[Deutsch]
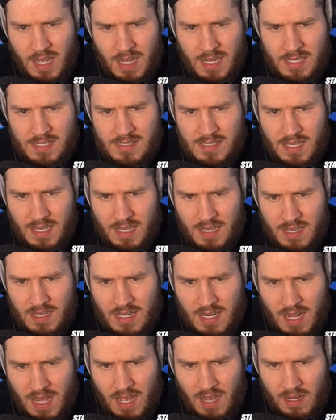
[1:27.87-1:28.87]
Isaac
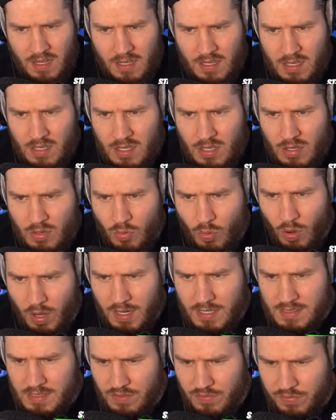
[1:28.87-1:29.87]
Clark.
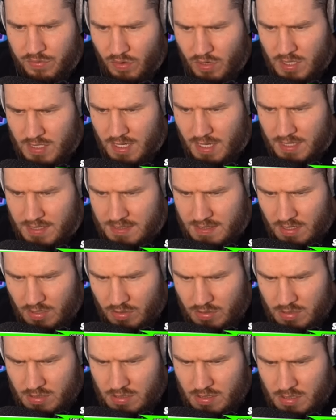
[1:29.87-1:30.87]
Boah, der sieht voll nice
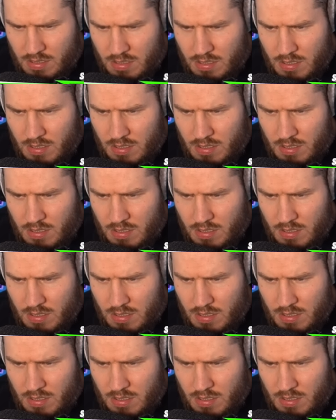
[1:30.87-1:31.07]
aus.